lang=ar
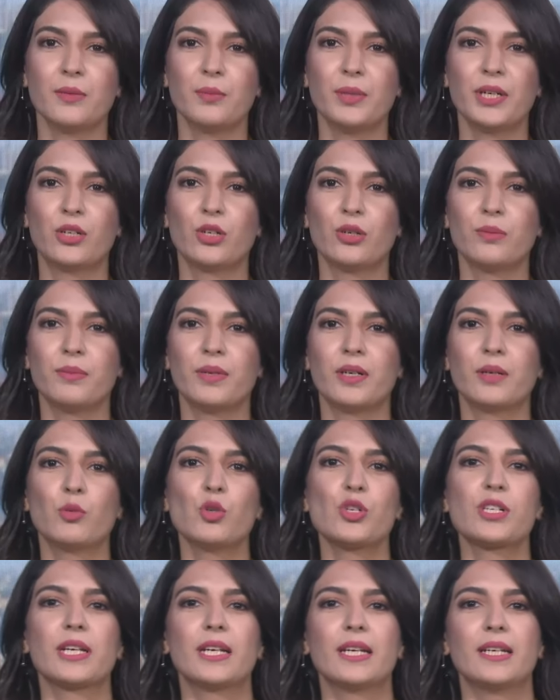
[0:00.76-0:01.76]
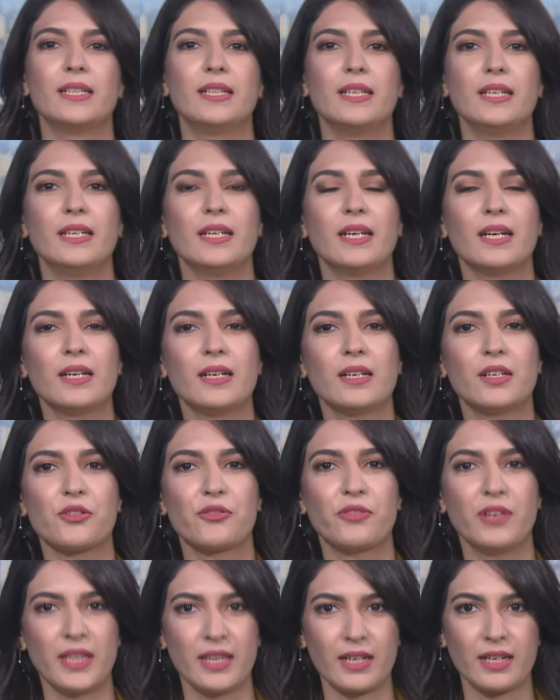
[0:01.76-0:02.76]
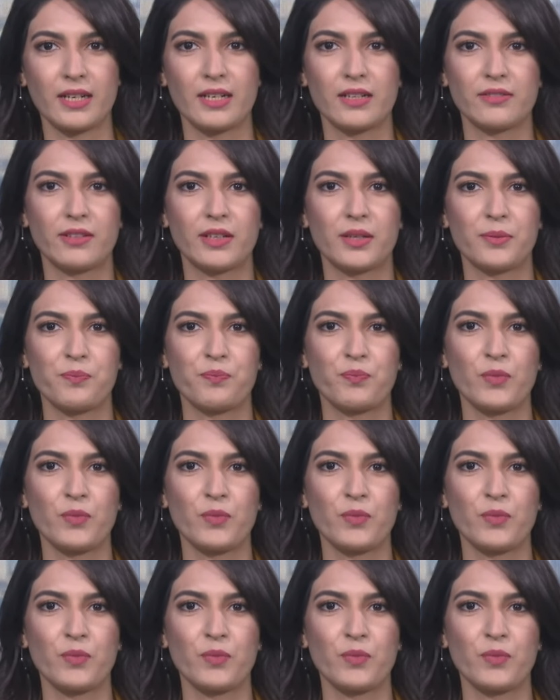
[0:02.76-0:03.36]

بكم مشاهدينا في ثقافه